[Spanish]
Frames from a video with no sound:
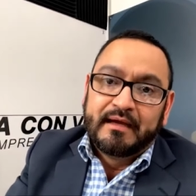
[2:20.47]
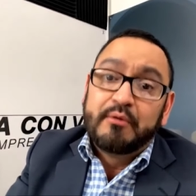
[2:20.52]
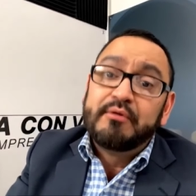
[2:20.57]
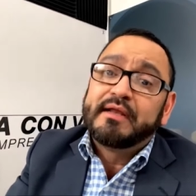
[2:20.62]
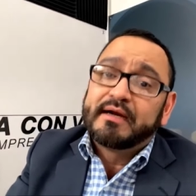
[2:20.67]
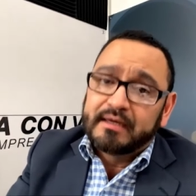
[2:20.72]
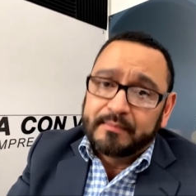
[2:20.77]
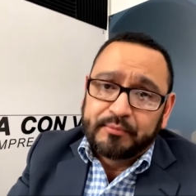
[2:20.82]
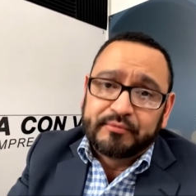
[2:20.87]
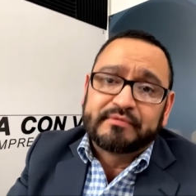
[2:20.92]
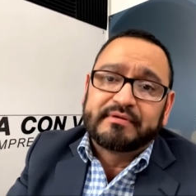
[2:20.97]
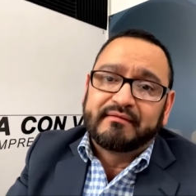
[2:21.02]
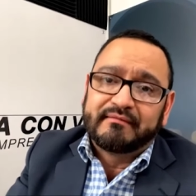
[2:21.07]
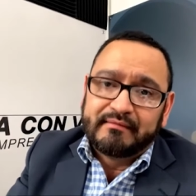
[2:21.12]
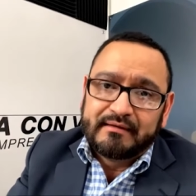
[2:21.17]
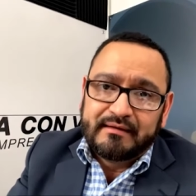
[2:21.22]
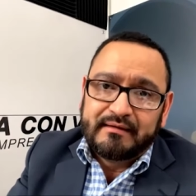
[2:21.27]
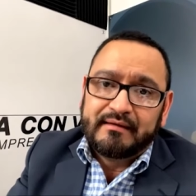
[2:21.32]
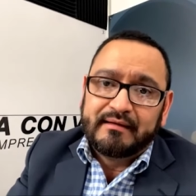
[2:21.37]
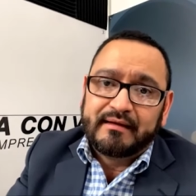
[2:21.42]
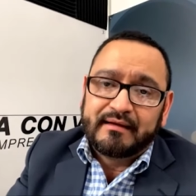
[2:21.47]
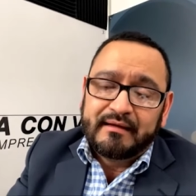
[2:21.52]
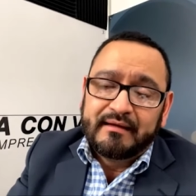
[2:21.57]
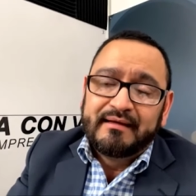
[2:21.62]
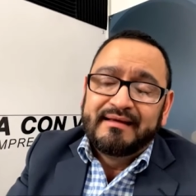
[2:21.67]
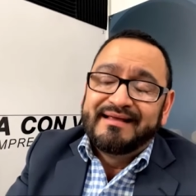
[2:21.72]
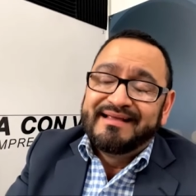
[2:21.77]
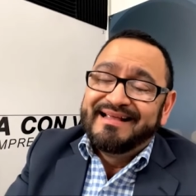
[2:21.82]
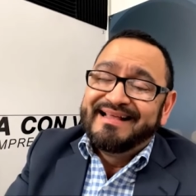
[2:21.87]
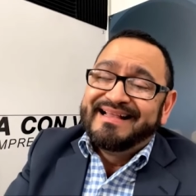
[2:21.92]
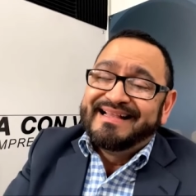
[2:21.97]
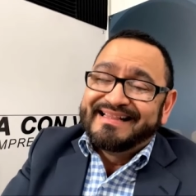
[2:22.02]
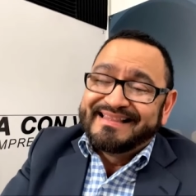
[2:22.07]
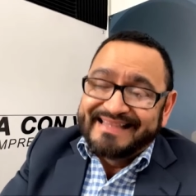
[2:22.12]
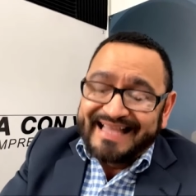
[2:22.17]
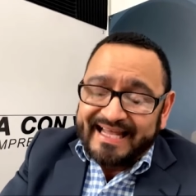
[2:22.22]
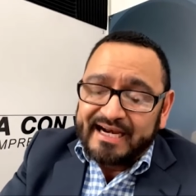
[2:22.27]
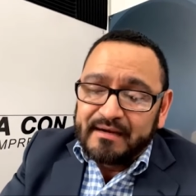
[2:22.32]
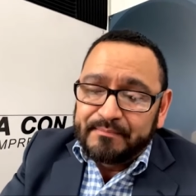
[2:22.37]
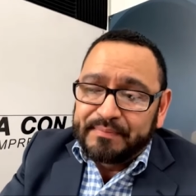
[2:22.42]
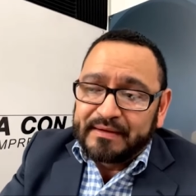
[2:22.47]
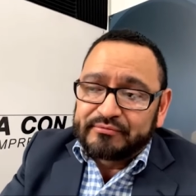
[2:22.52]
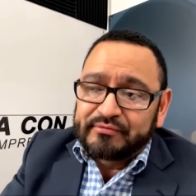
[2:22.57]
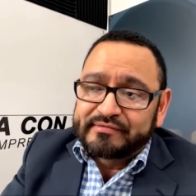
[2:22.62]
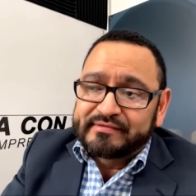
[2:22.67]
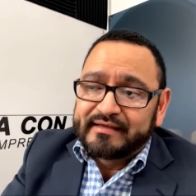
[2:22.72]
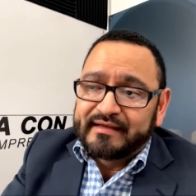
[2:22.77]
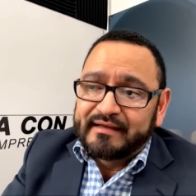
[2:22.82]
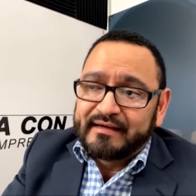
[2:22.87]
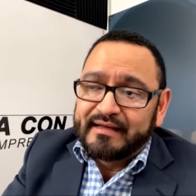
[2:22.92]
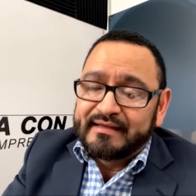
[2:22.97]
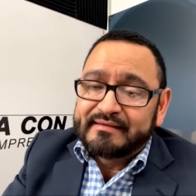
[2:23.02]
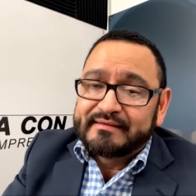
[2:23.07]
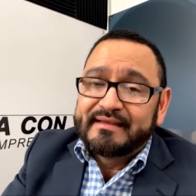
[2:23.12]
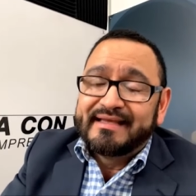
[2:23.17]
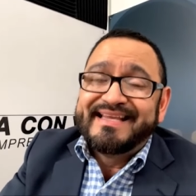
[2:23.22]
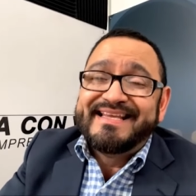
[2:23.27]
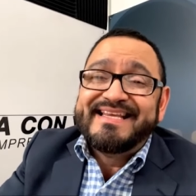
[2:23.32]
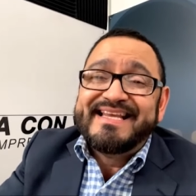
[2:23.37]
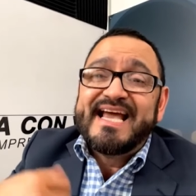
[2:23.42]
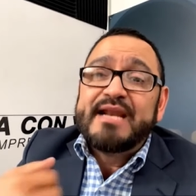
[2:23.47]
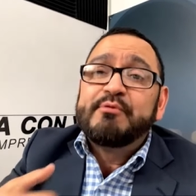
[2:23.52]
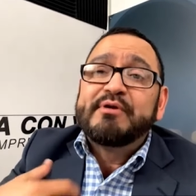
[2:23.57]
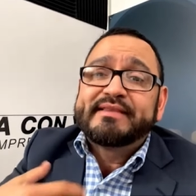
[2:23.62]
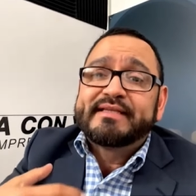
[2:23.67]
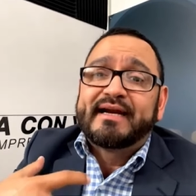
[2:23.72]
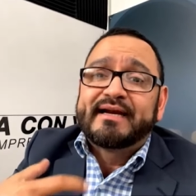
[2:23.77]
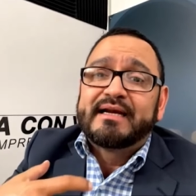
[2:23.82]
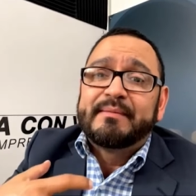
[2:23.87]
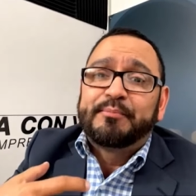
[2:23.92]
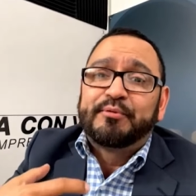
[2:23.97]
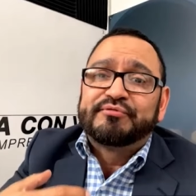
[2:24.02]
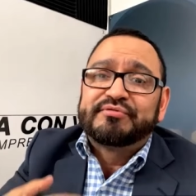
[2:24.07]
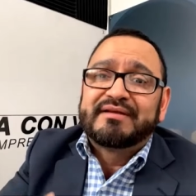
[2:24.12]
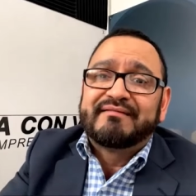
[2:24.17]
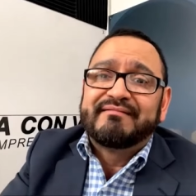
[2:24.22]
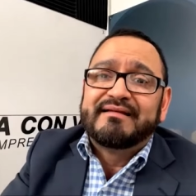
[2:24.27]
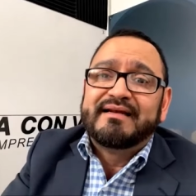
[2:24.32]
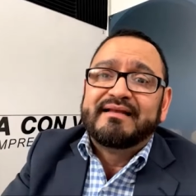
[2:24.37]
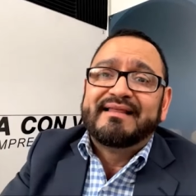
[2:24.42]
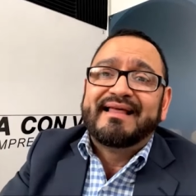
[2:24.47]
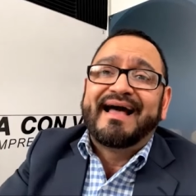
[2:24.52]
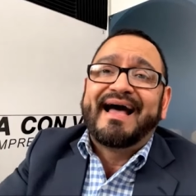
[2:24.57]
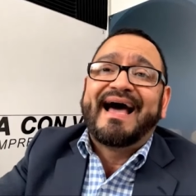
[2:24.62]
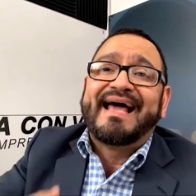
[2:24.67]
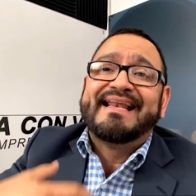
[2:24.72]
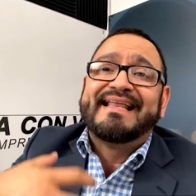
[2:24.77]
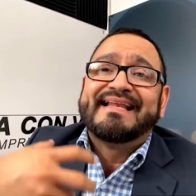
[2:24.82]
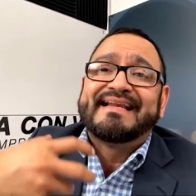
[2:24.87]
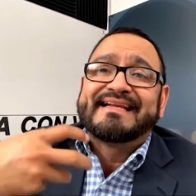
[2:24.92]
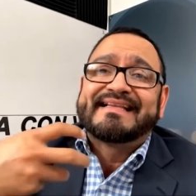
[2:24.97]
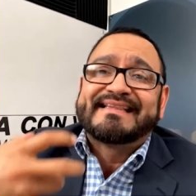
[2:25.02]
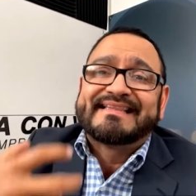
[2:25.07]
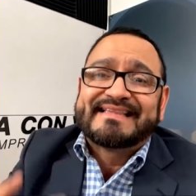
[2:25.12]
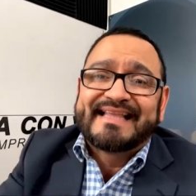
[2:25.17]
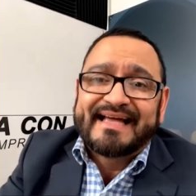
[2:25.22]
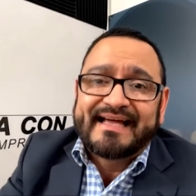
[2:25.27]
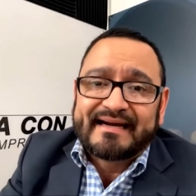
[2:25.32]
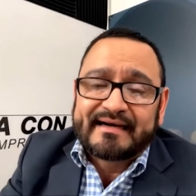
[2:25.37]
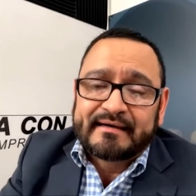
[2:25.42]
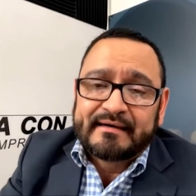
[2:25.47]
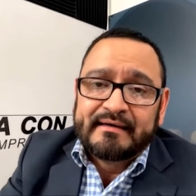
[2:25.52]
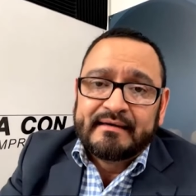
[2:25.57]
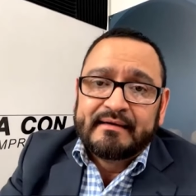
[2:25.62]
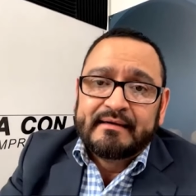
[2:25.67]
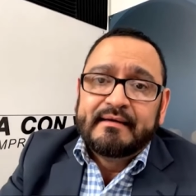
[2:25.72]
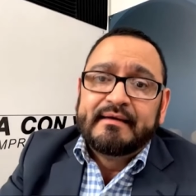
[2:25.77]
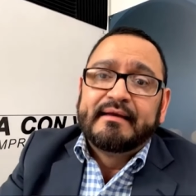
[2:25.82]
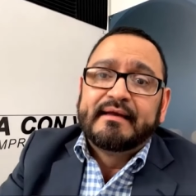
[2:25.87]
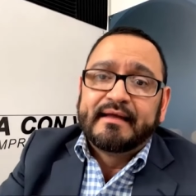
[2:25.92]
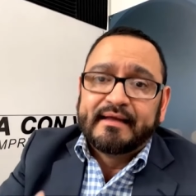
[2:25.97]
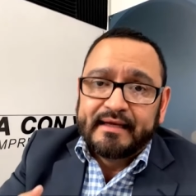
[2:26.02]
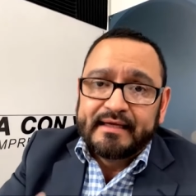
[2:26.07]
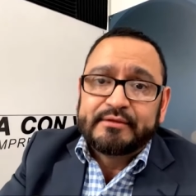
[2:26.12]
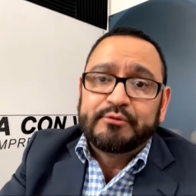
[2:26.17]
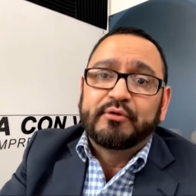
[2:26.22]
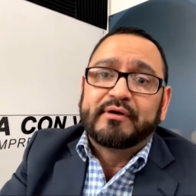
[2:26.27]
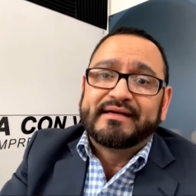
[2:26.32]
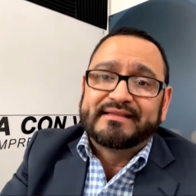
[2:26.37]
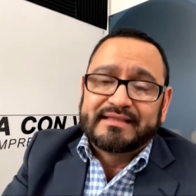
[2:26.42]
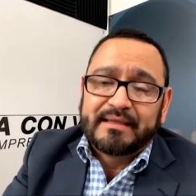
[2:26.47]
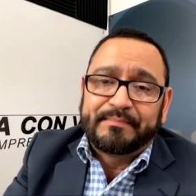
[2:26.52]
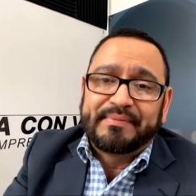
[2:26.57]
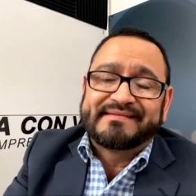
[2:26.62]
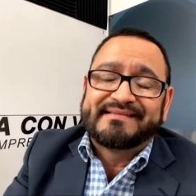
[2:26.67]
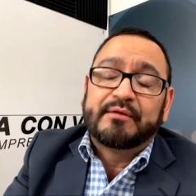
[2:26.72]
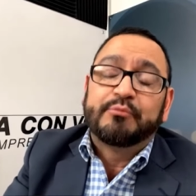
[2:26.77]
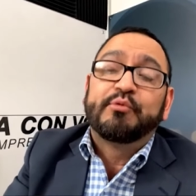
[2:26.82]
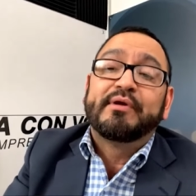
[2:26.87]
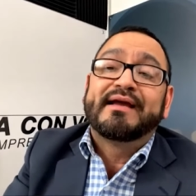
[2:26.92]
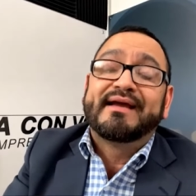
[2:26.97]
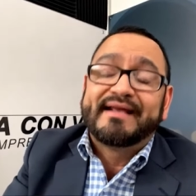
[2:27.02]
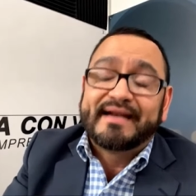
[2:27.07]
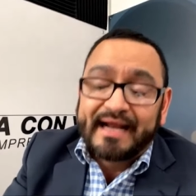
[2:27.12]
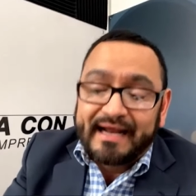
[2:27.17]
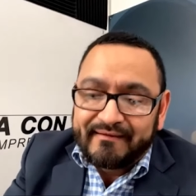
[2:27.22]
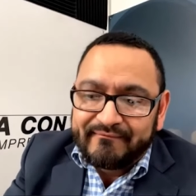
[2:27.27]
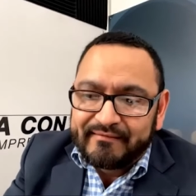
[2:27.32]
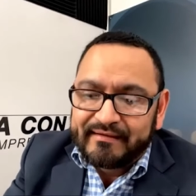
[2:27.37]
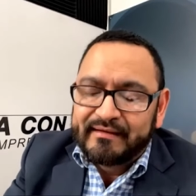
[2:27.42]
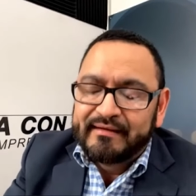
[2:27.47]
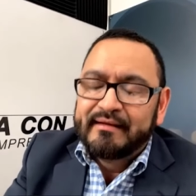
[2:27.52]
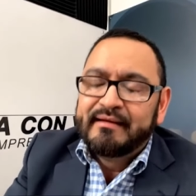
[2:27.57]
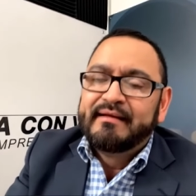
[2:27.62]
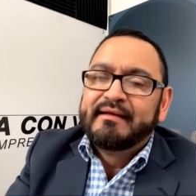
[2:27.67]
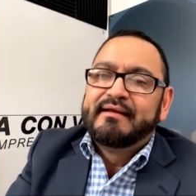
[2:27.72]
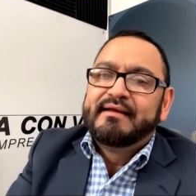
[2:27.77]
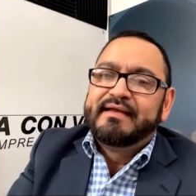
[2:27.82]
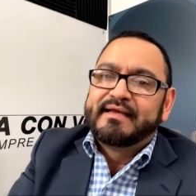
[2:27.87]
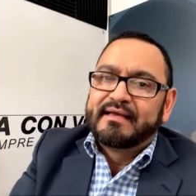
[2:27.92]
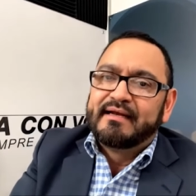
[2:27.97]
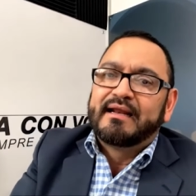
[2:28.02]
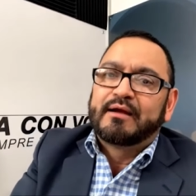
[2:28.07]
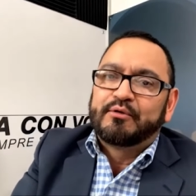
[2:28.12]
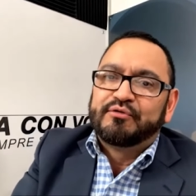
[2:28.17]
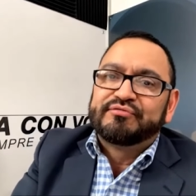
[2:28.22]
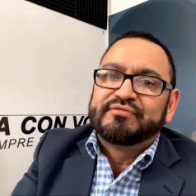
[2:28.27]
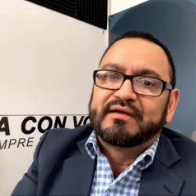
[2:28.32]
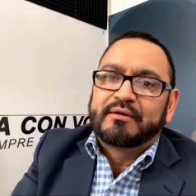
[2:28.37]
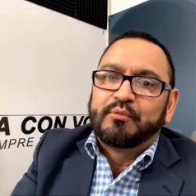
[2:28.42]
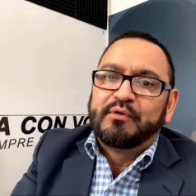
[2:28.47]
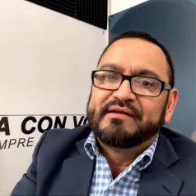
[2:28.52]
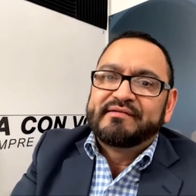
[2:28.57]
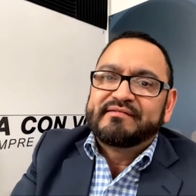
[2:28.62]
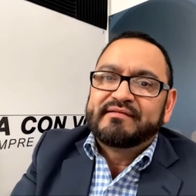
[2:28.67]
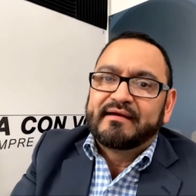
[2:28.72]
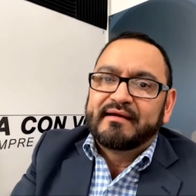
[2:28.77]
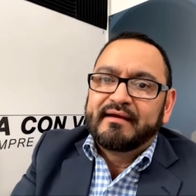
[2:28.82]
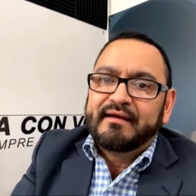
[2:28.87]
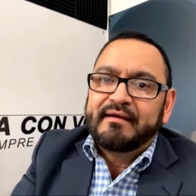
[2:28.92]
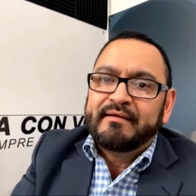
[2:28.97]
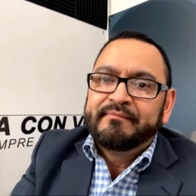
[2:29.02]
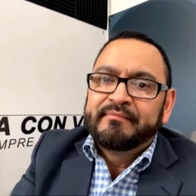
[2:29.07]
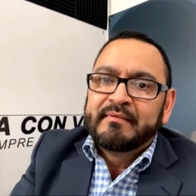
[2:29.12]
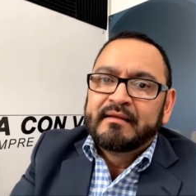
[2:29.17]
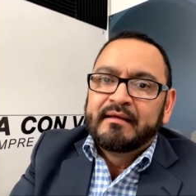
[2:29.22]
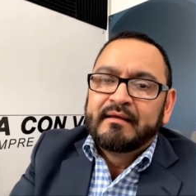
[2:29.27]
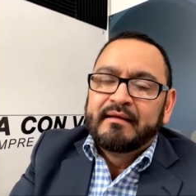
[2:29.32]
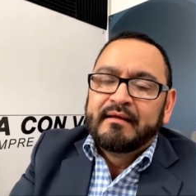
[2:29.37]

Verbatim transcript: Es una responsabilidad dar el paso hacia adelante y es nuestra responsabilidad alertar que esto que está pasando es grave, que la consecuencia es